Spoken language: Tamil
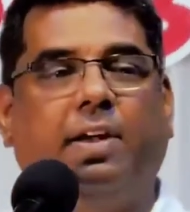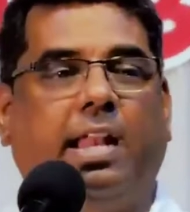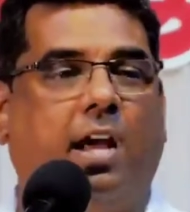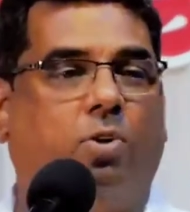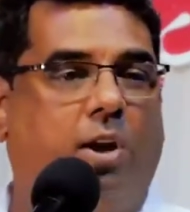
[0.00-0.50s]

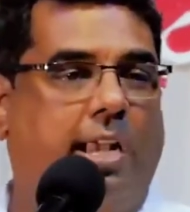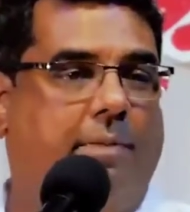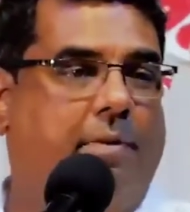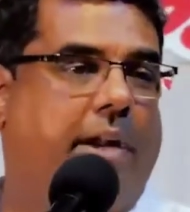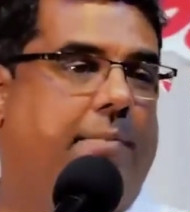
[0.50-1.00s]
அவளை நான்
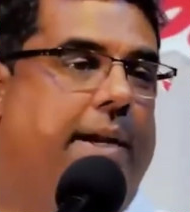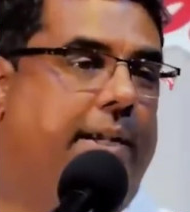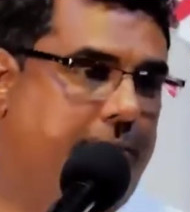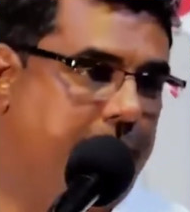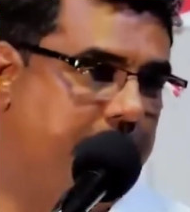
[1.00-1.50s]
கொல்லாம விட
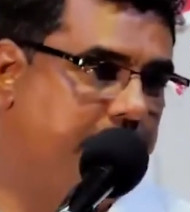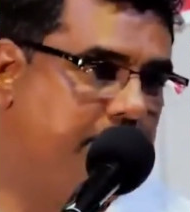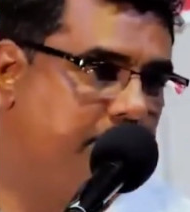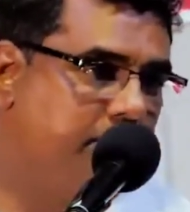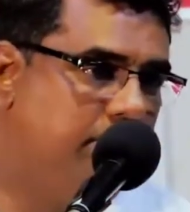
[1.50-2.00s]
மாட்டேன்
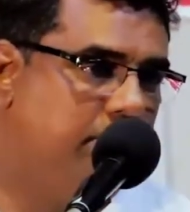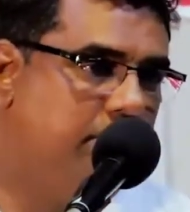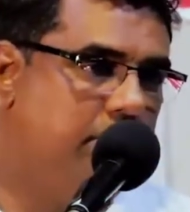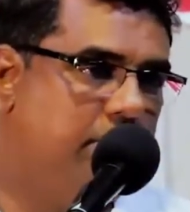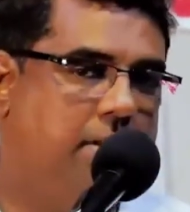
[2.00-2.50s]

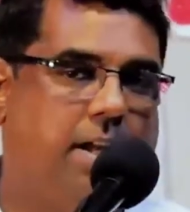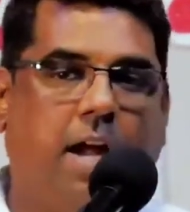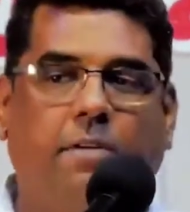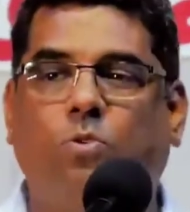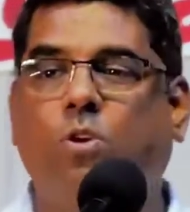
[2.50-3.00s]

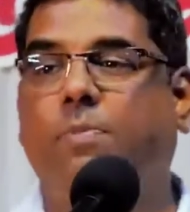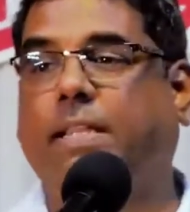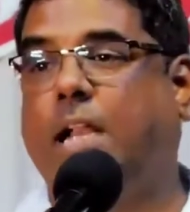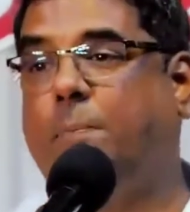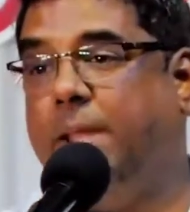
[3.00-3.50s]
அவ
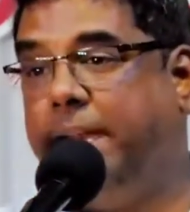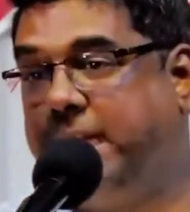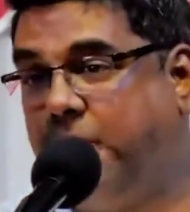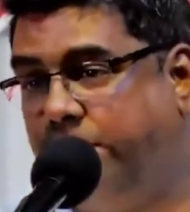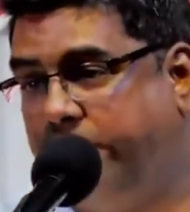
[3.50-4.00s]
குடும்பத்தை நான்
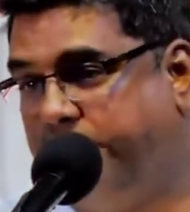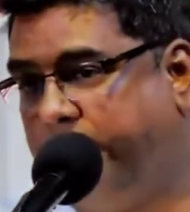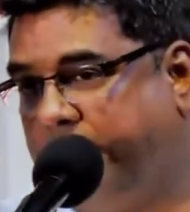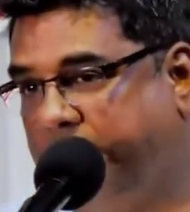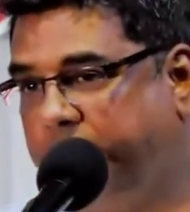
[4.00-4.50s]
பிரிக்காம விட
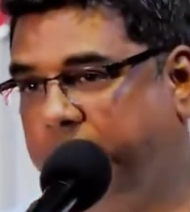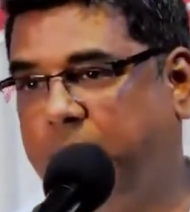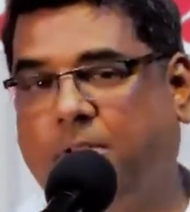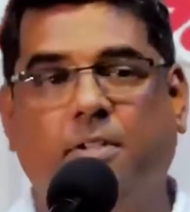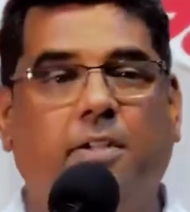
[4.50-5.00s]
மாட்டேன்
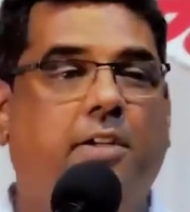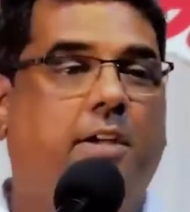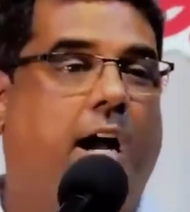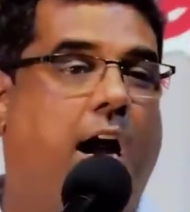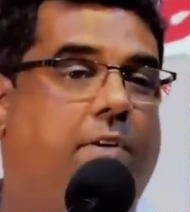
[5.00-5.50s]

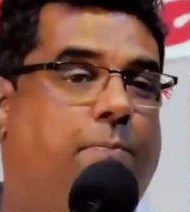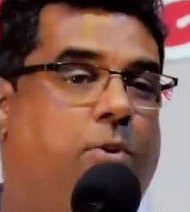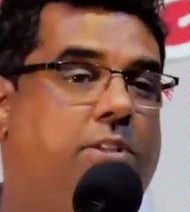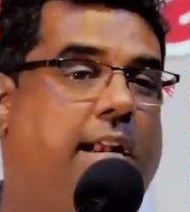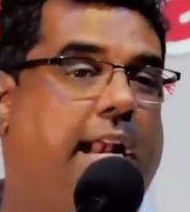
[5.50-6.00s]
அவ
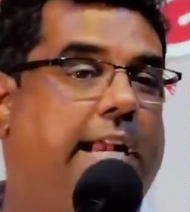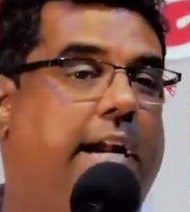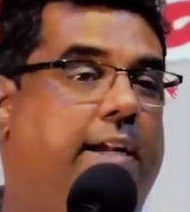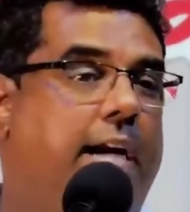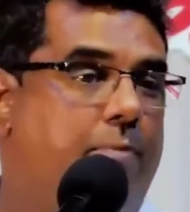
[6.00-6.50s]
புருஷனை
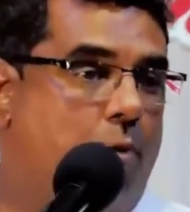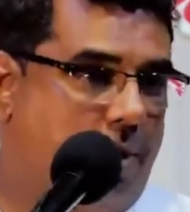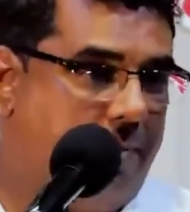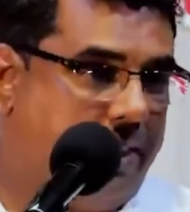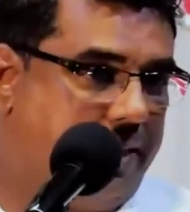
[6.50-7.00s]
நான் எடுக்காம
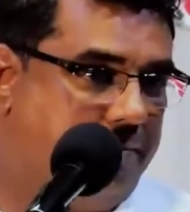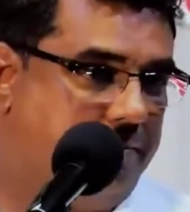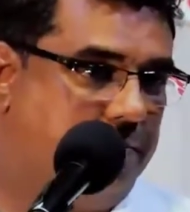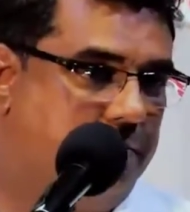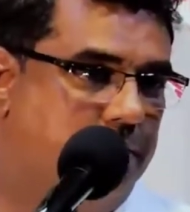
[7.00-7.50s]
விட மாட்டேன்
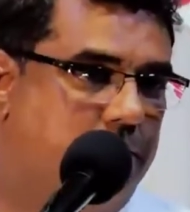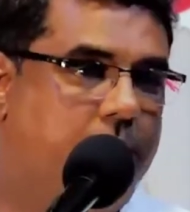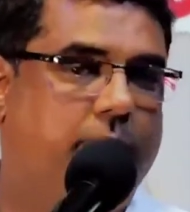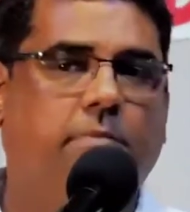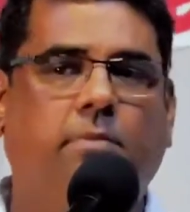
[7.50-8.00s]

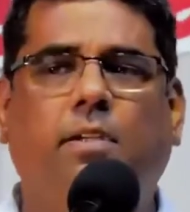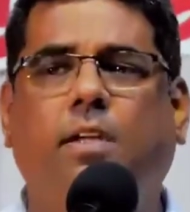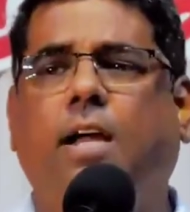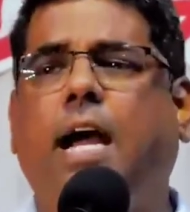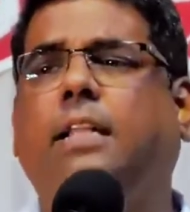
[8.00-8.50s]

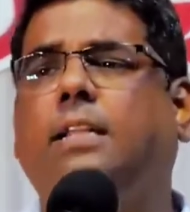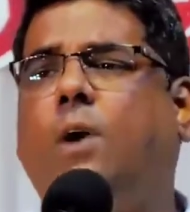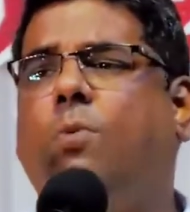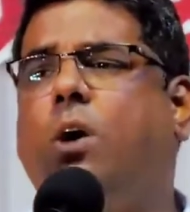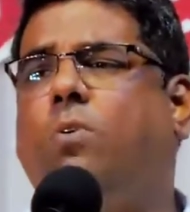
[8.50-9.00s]

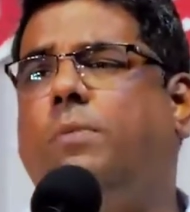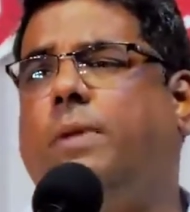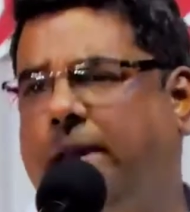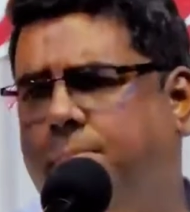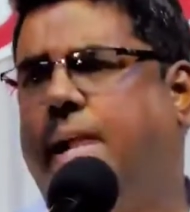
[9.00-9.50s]
அதுதான் உன்
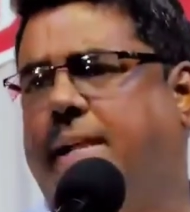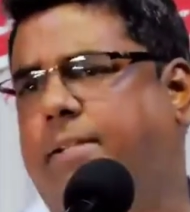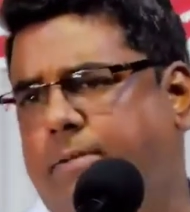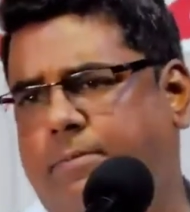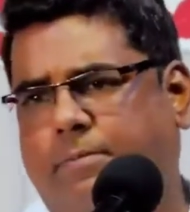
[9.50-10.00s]
குடும்பத்திலையும்
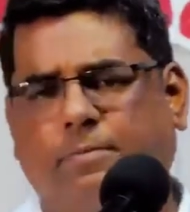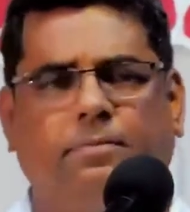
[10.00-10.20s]
நடக்குது